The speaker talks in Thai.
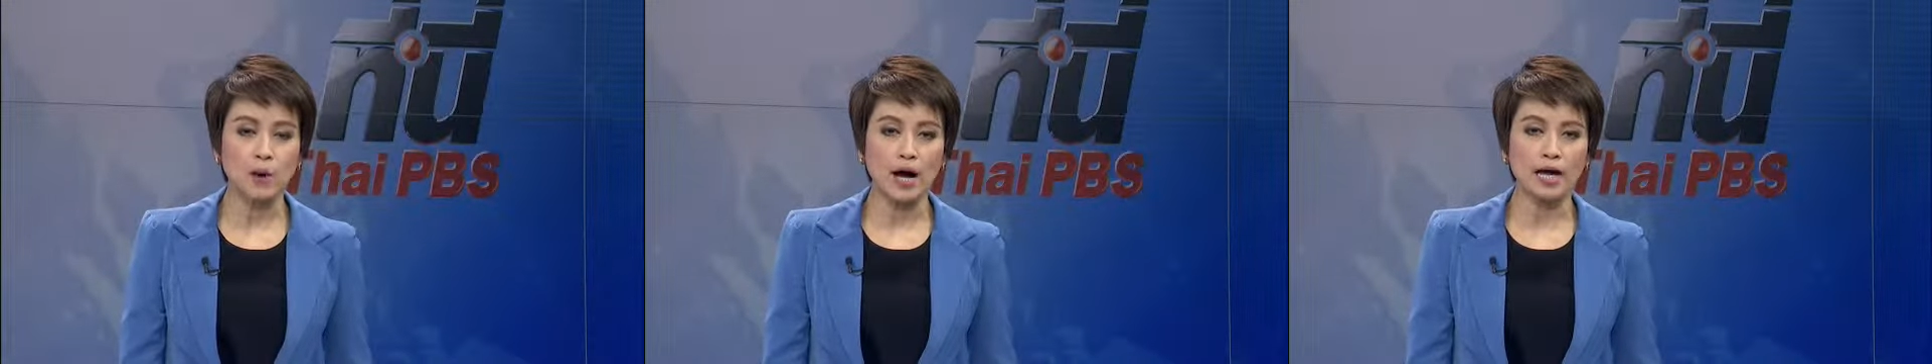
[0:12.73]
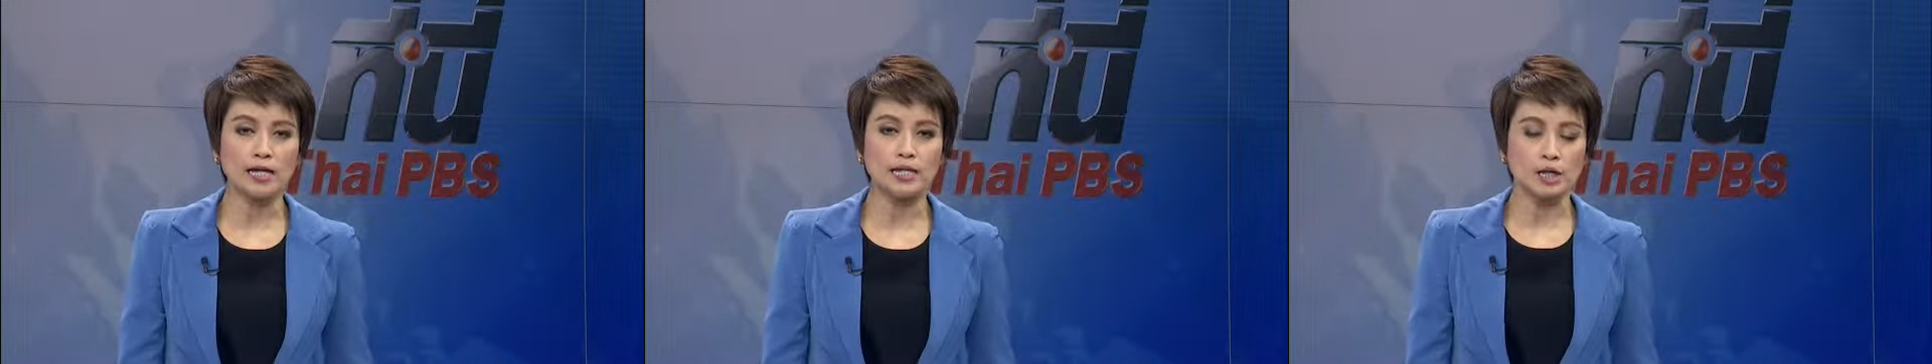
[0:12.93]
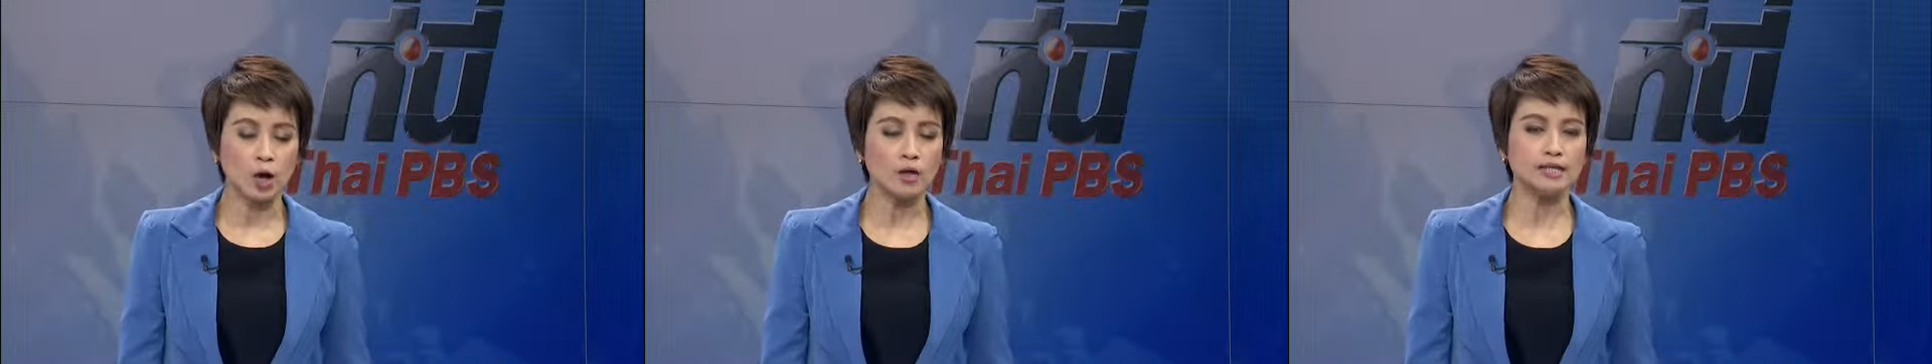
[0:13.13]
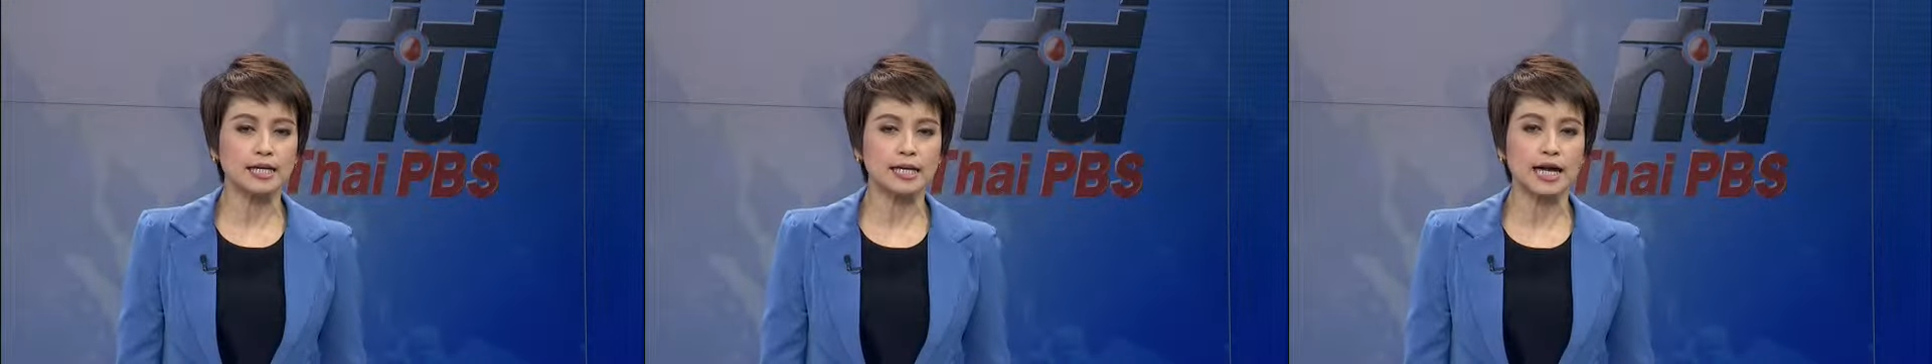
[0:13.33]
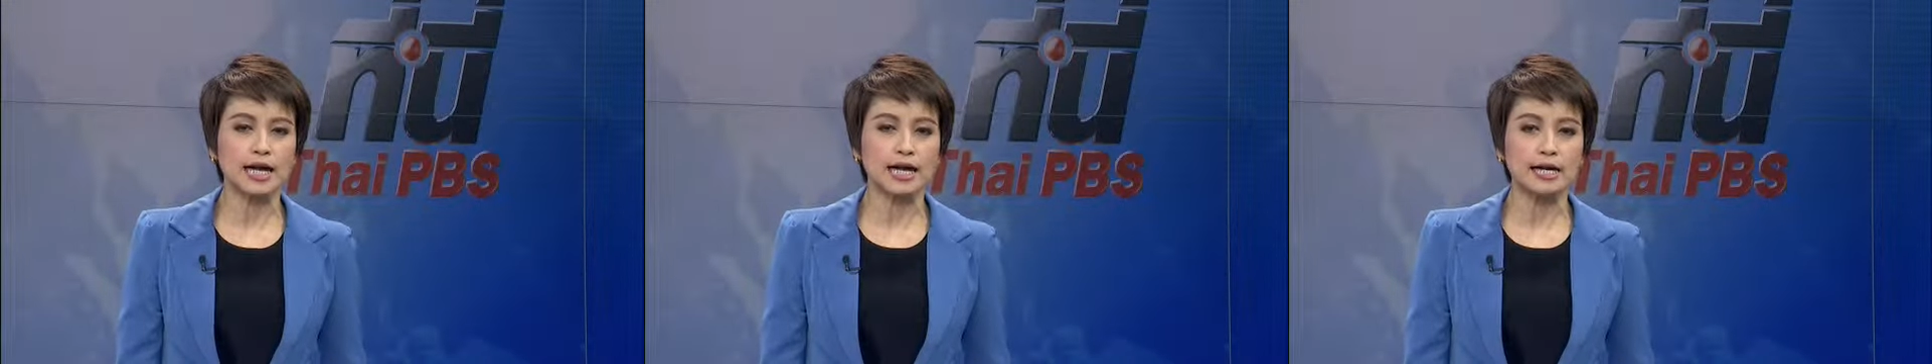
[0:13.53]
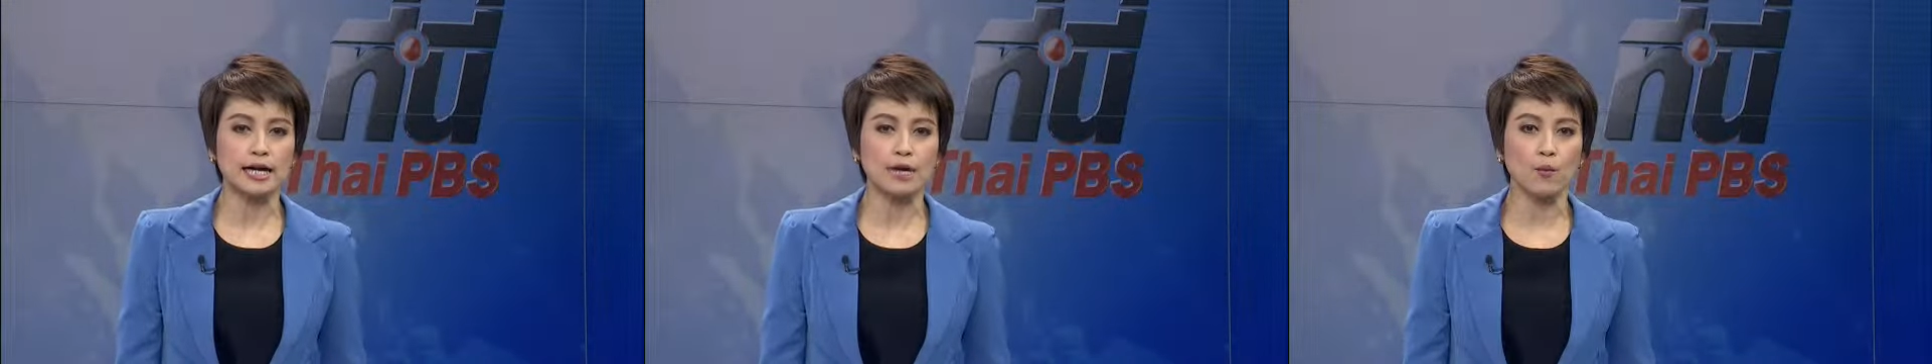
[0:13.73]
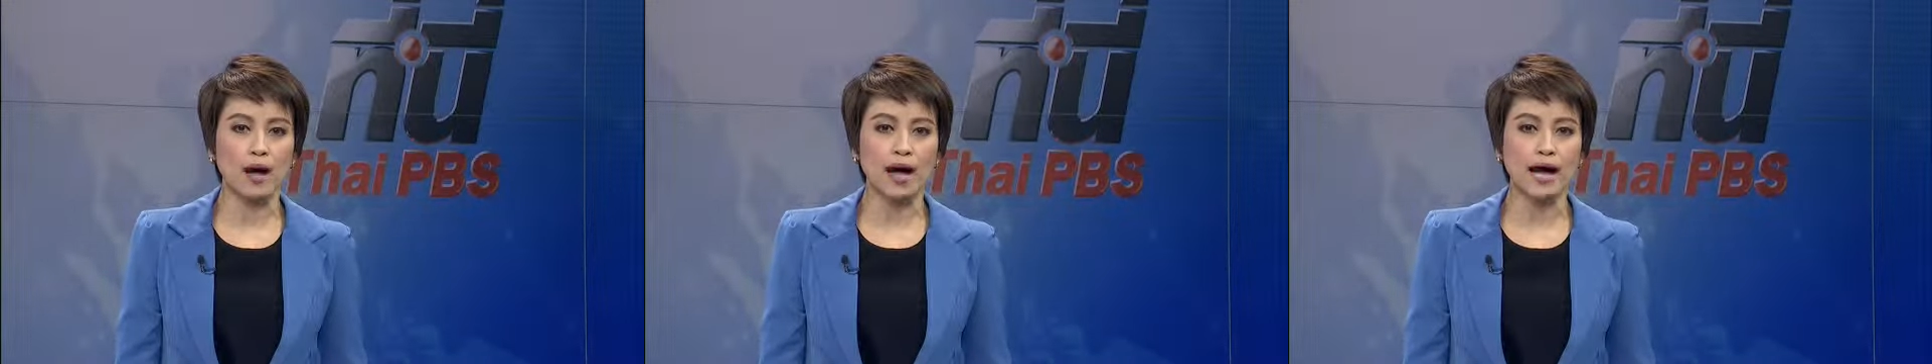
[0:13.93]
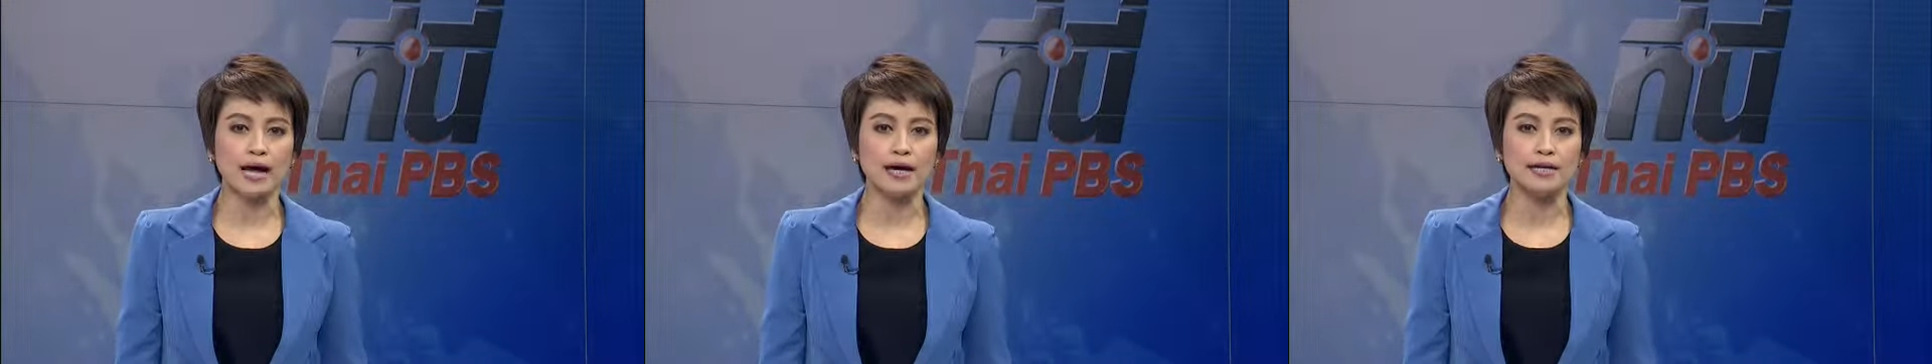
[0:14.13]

ว่าเกิดข้อสังเกตนะคะว่า